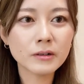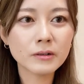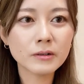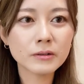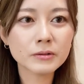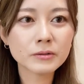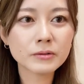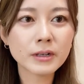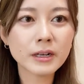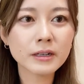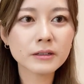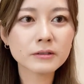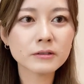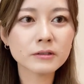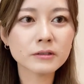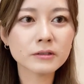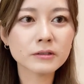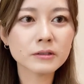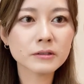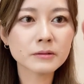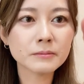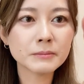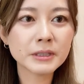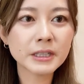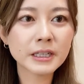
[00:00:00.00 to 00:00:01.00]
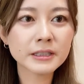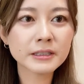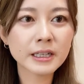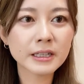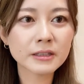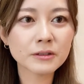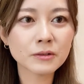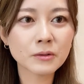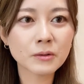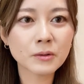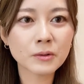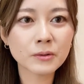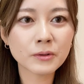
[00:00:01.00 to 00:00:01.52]
おそらく皆さ
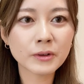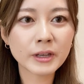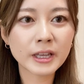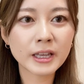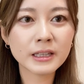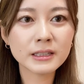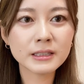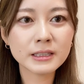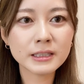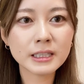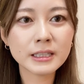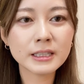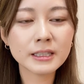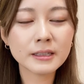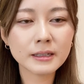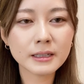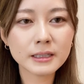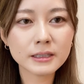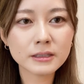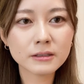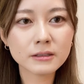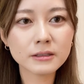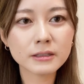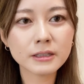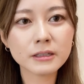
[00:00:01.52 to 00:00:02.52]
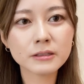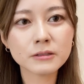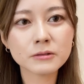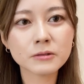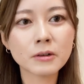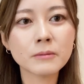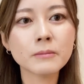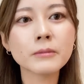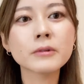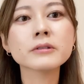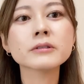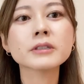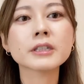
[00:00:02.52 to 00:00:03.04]
んのこの辺についてると
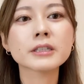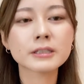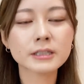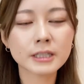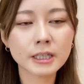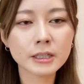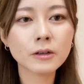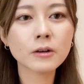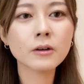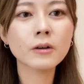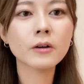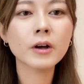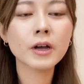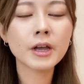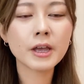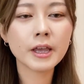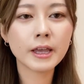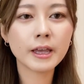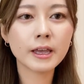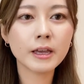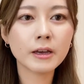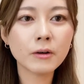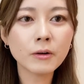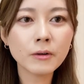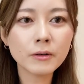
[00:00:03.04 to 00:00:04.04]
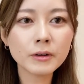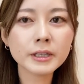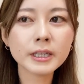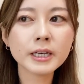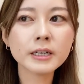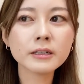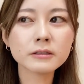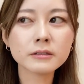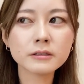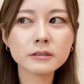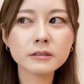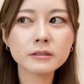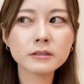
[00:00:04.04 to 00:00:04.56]
思うんですけど、えー、翻
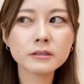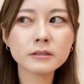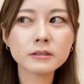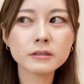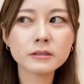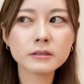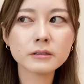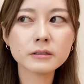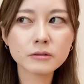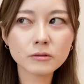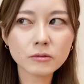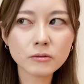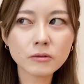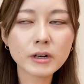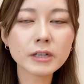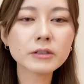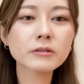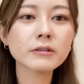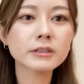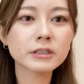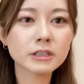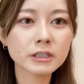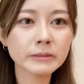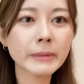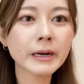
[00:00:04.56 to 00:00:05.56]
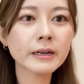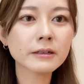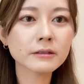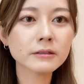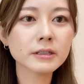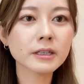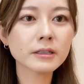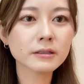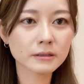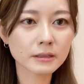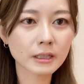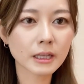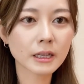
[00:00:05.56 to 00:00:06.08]
訳とあと字幕
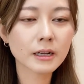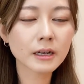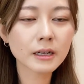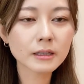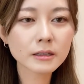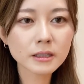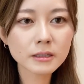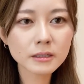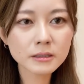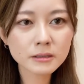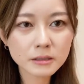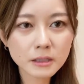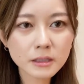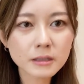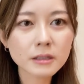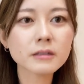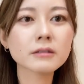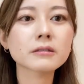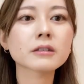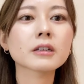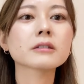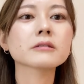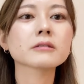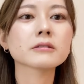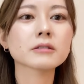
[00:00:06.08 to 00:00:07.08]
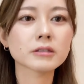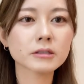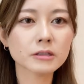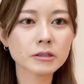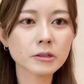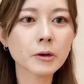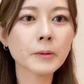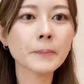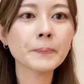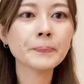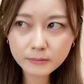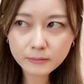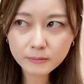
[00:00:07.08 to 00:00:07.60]
ですね勝手につけてくれるんです
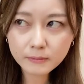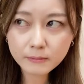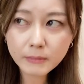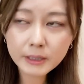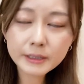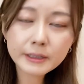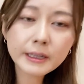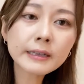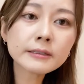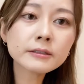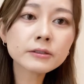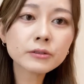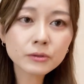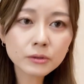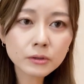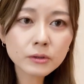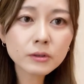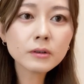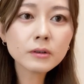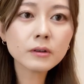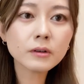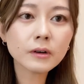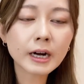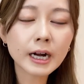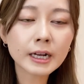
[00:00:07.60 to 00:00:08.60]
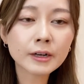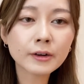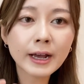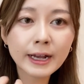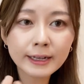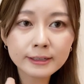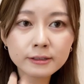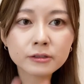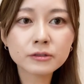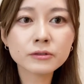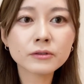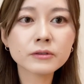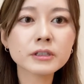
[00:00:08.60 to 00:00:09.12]
よ、まあ、多少あの
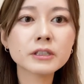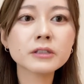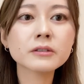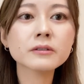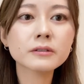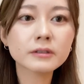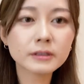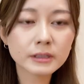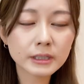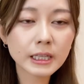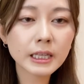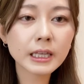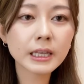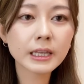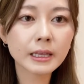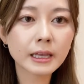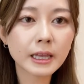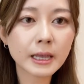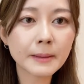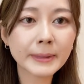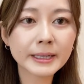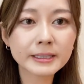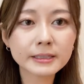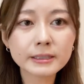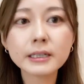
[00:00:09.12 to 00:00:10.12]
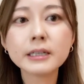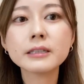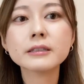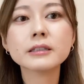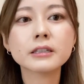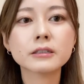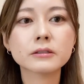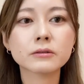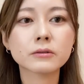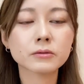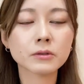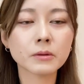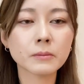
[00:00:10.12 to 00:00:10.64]
発音によって、え間違って
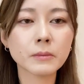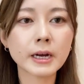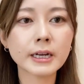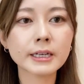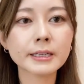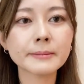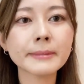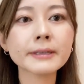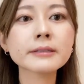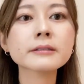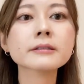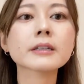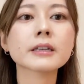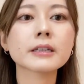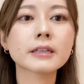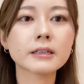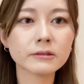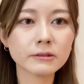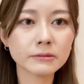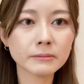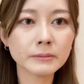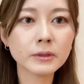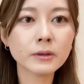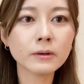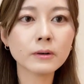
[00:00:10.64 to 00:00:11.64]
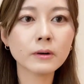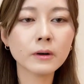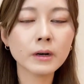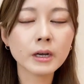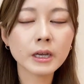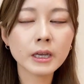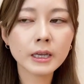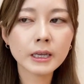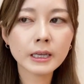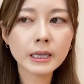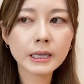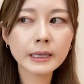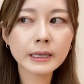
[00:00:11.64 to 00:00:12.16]
いることもありますけれども、
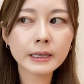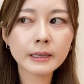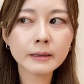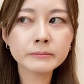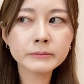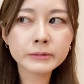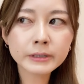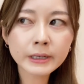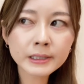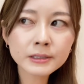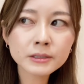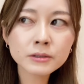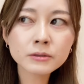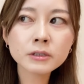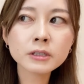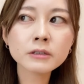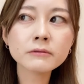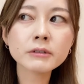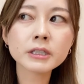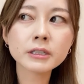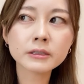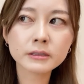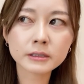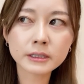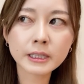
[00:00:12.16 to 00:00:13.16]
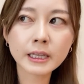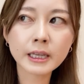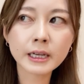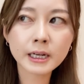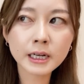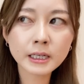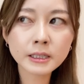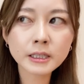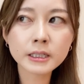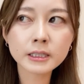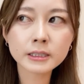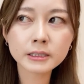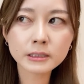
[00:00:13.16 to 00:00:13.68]
えー、昔よりはですね
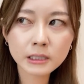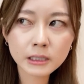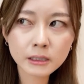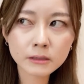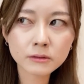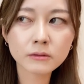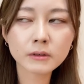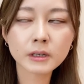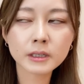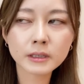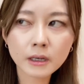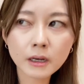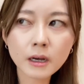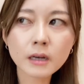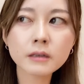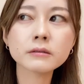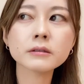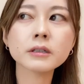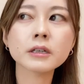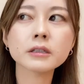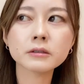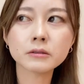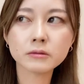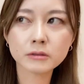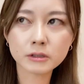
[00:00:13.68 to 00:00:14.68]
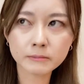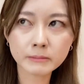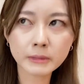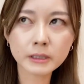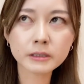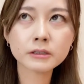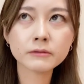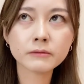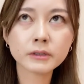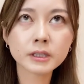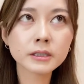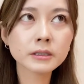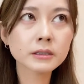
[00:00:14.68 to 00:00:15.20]
かなり精度が高くなっておりま
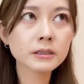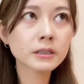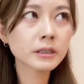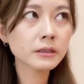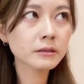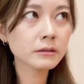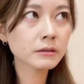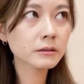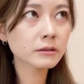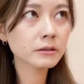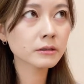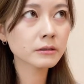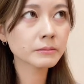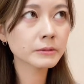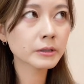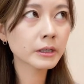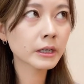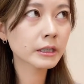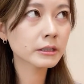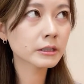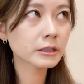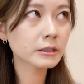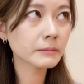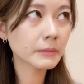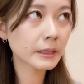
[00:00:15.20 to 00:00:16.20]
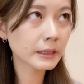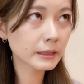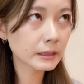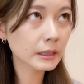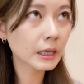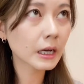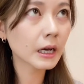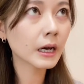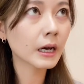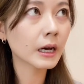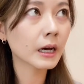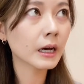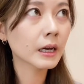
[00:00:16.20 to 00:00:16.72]
す私が YouTube 始め
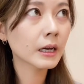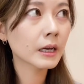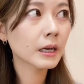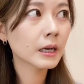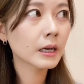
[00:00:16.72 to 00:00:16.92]
た